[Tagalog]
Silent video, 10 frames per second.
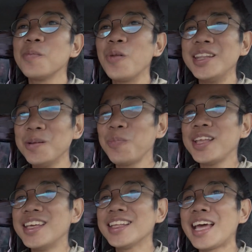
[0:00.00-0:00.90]
pwedeng
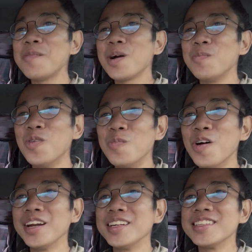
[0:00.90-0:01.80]
pwede na tayo mag-move
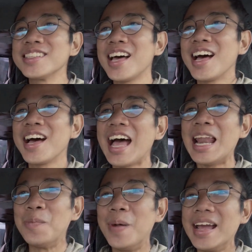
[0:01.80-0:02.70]
on sa
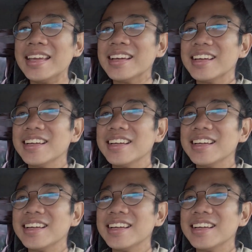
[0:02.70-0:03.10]
Albay.